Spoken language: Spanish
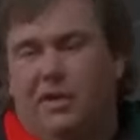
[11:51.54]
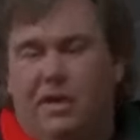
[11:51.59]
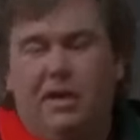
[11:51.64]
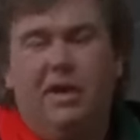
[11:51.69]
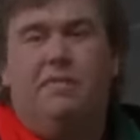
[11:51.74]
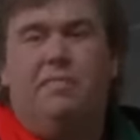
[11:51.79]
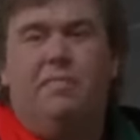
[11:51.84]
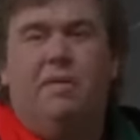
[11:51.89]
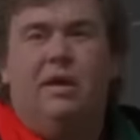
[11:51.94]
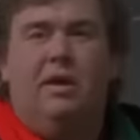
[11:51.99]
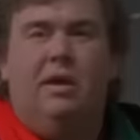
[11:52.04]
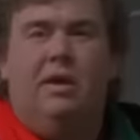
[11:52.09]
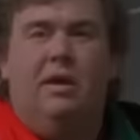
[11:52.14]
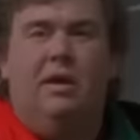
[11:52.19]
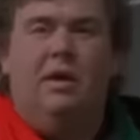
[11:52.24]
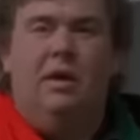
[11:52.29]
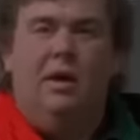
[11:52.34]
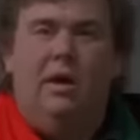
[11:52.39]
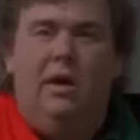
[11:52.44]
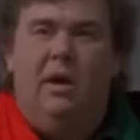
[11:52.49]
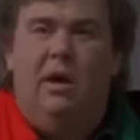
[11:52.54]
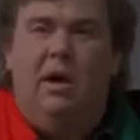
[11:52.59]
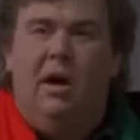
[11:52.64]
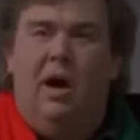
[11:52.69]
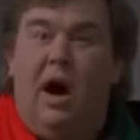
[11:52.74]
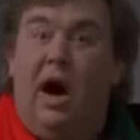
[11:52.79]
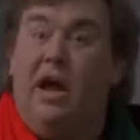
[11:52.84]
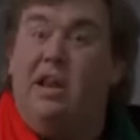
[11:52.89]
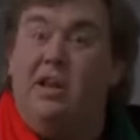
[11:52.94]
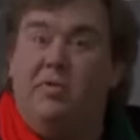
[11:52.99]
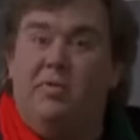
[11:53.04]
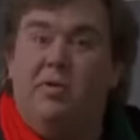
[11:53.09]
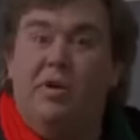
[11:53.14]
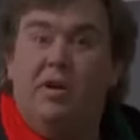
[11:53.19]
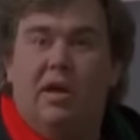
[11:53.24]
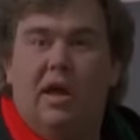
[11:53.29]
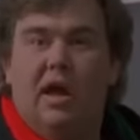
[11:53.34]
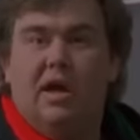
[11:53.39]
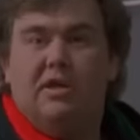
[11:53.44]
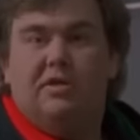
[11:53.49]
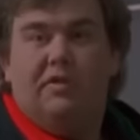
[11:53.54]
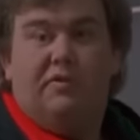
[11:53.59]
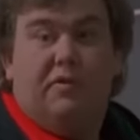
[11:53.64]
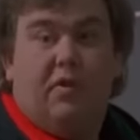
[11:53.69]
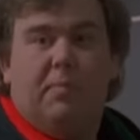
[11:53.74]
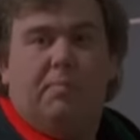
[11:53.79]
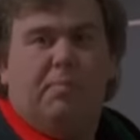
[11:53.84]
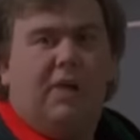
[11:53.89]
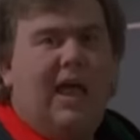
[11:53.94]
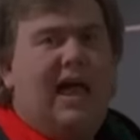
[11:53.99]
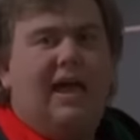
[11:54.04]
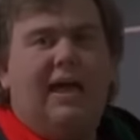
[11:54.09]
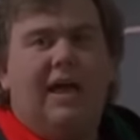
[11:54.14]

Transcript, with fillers: Pero Irving le dice a su ex entrenador que no